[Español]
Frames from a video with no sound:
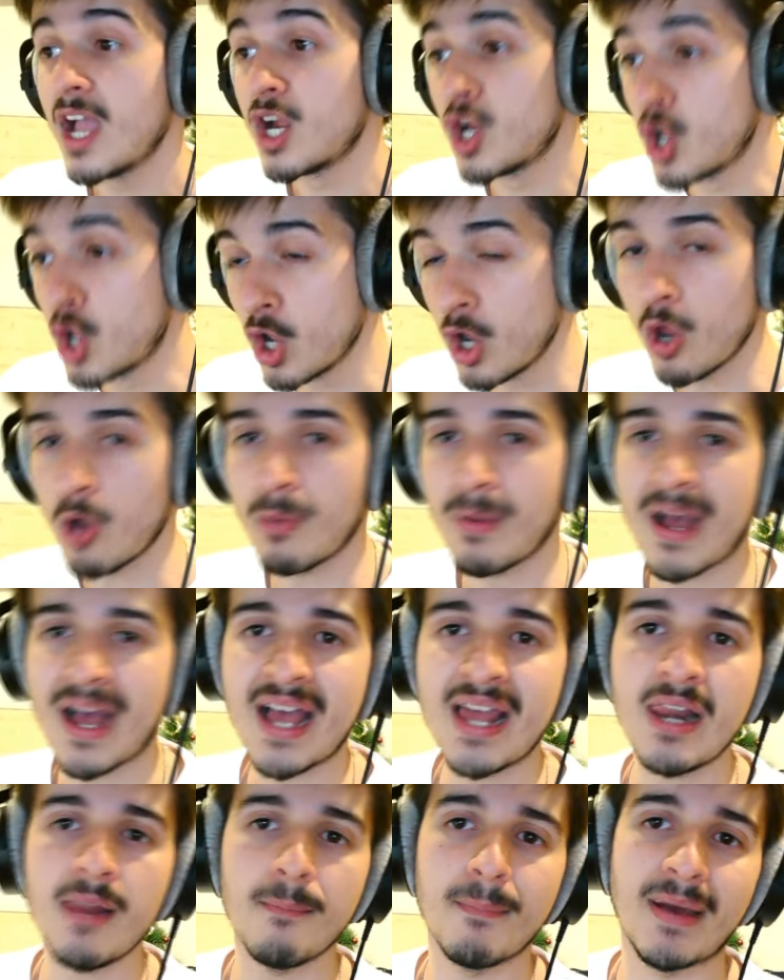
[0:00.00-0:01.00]

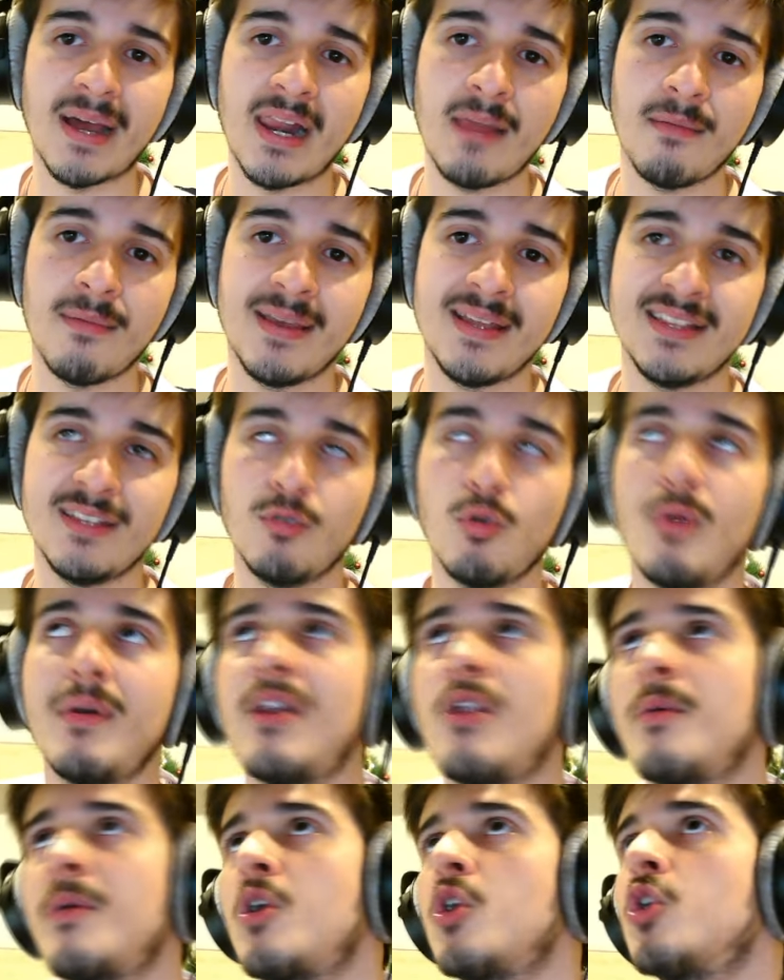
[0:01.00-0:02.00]
global, ¿vale? 29,
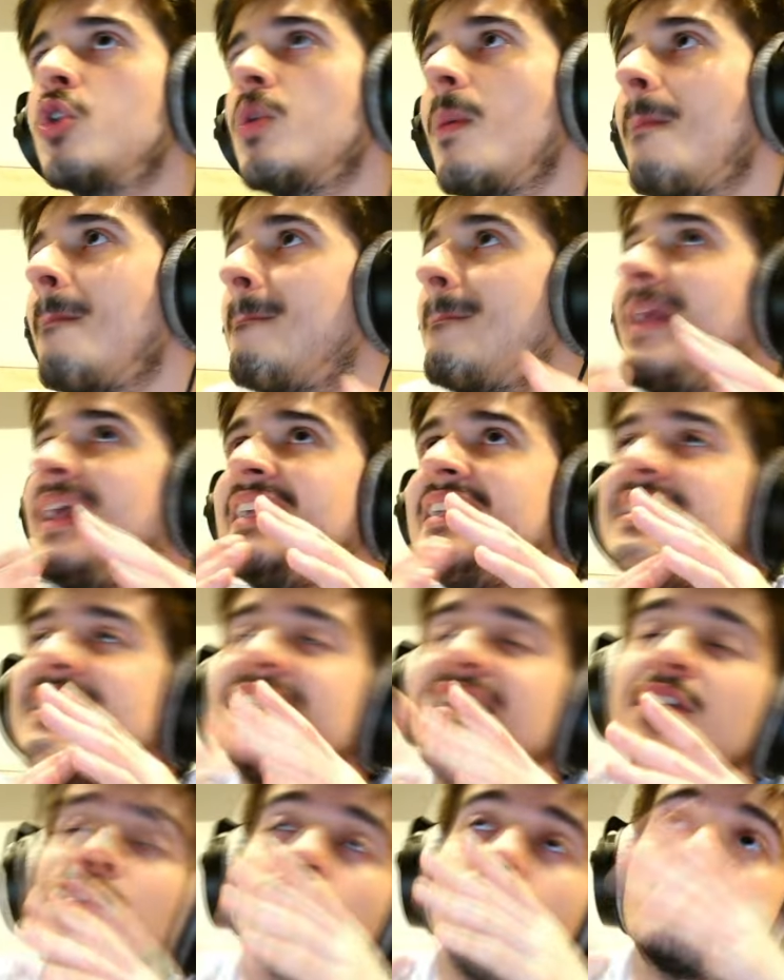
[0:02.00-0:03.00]
a lo mejor
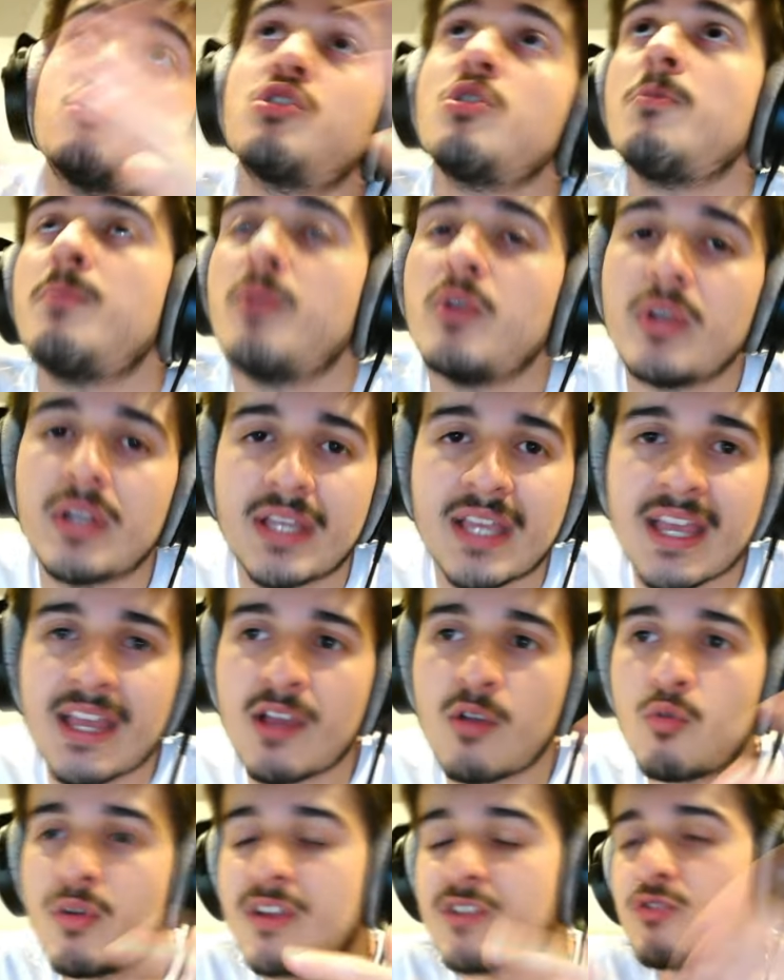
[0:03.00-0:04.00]
28,
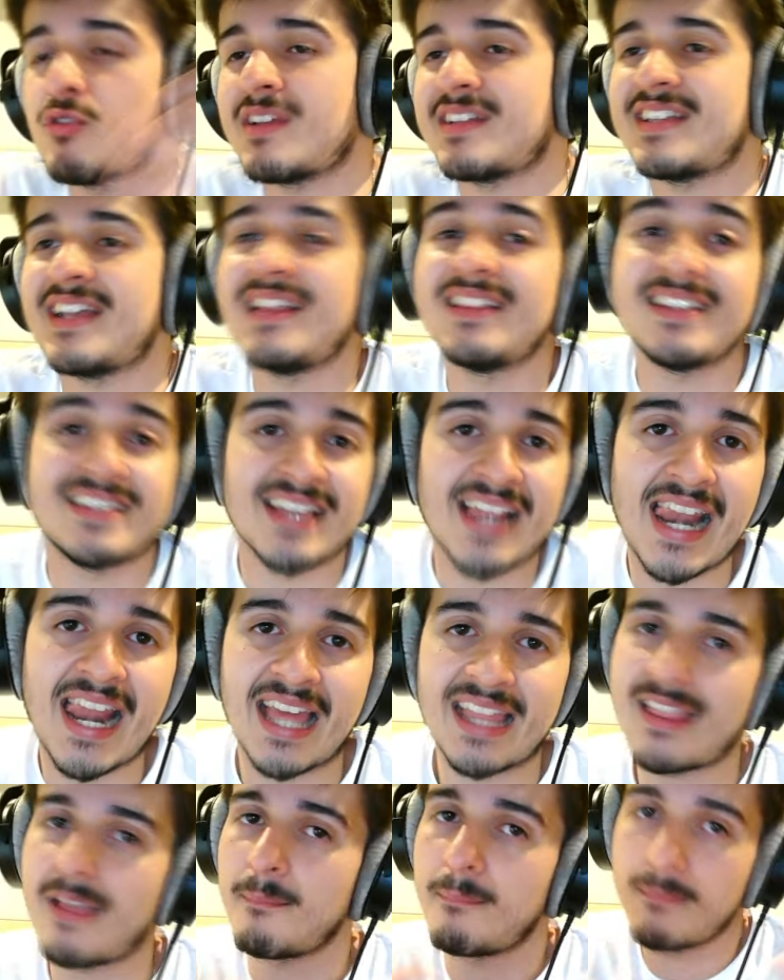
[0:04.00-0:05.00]
porque unas horas antes el
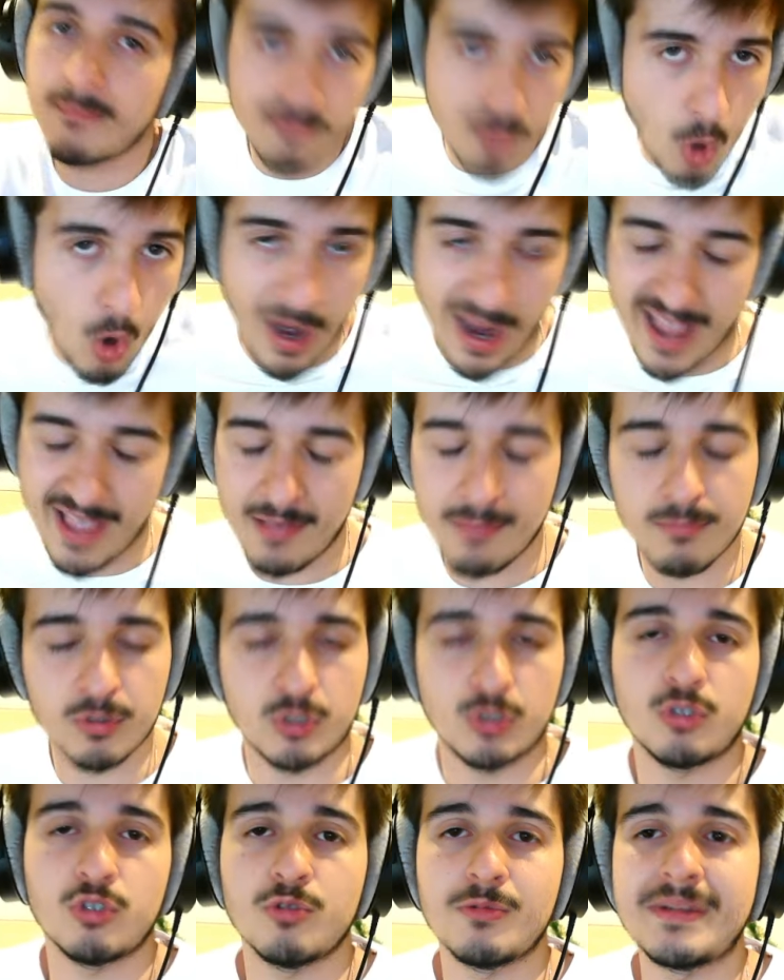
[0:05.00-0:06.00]
LATAM. Ok,
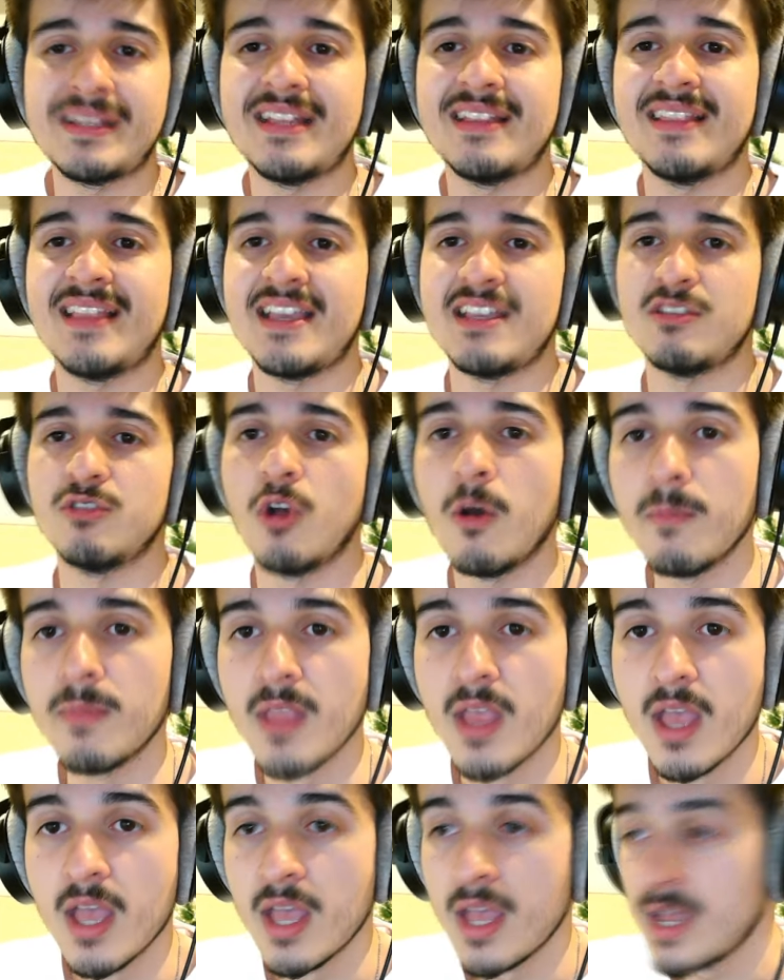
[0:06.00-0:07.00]
vosotros me entendéis, ¿no?
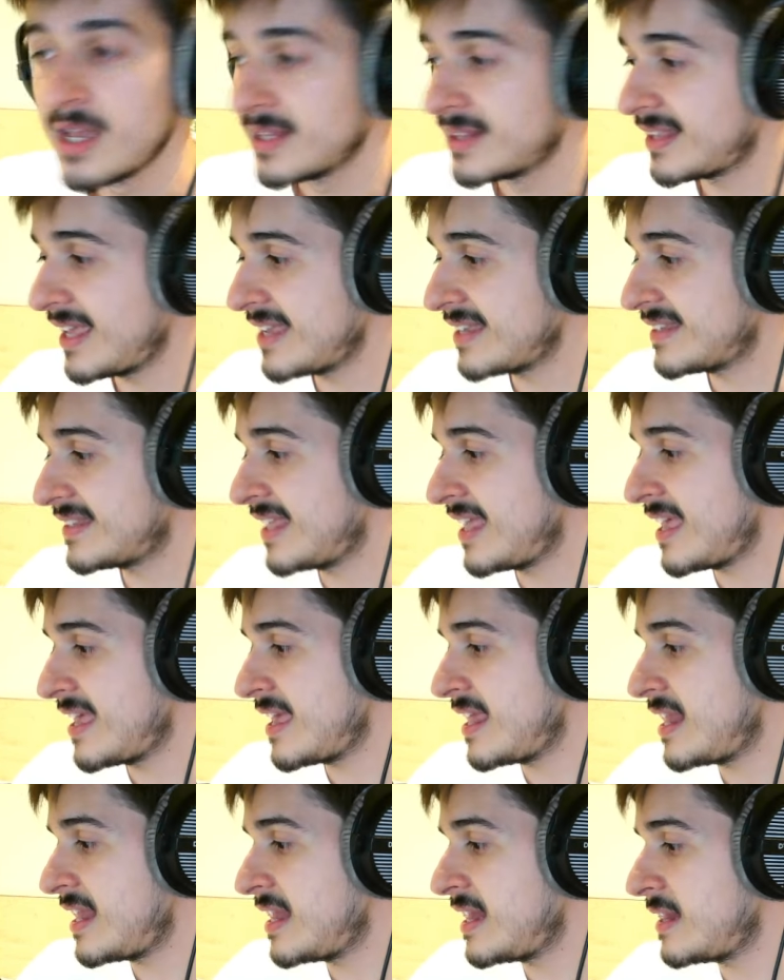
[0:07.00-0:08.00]

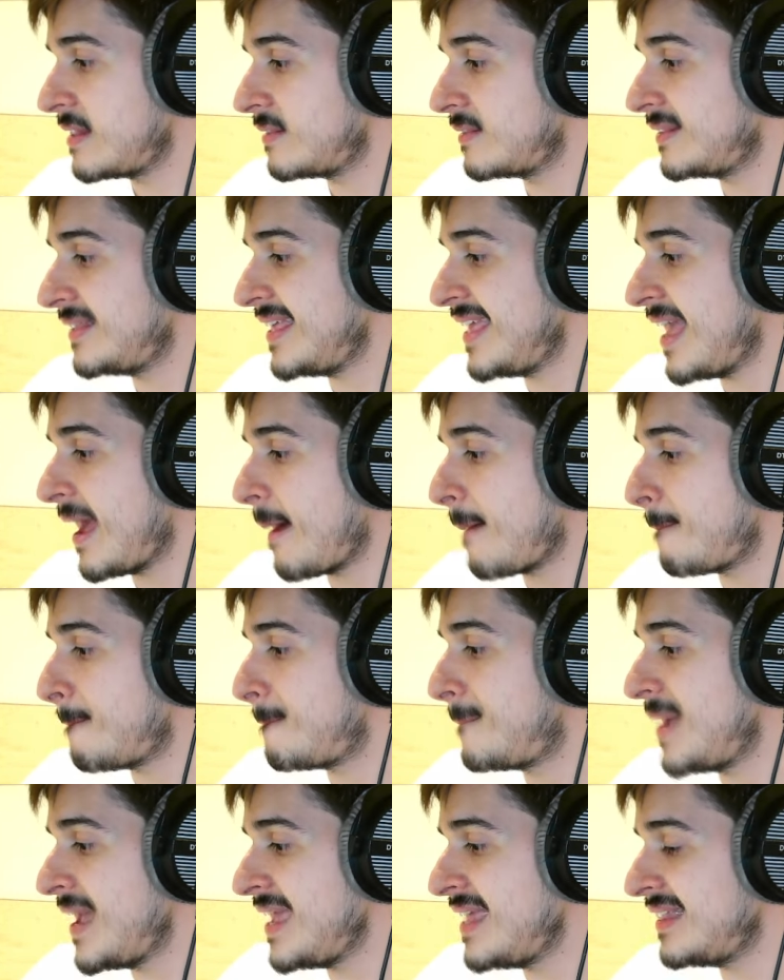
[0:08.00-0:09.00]
Desde el día
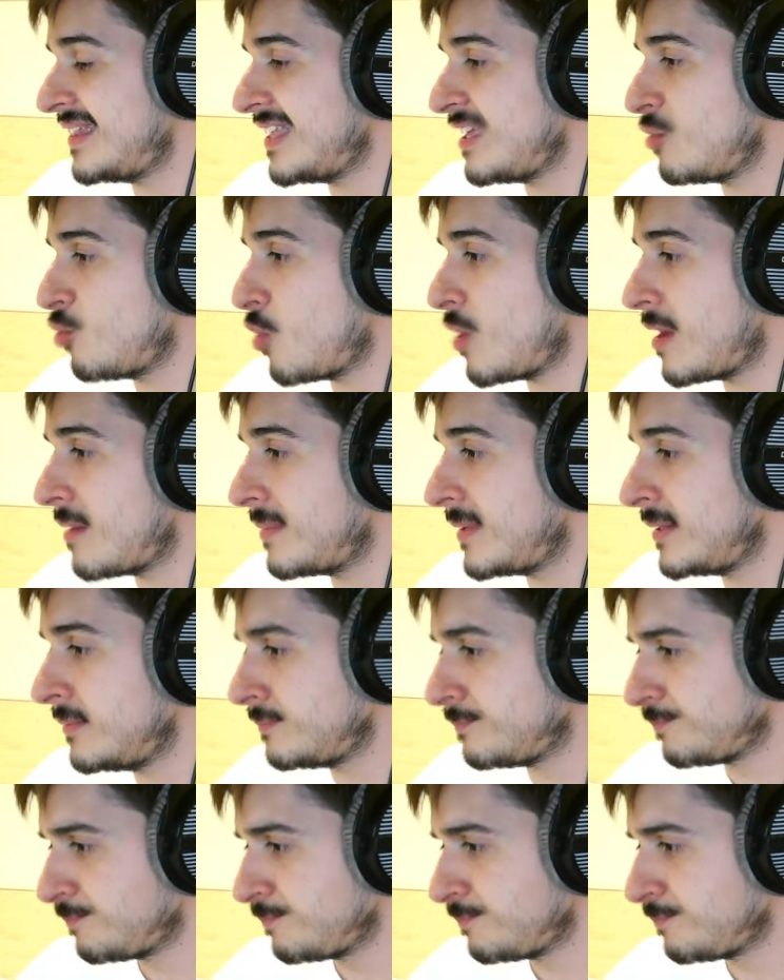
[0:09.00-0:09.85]
29...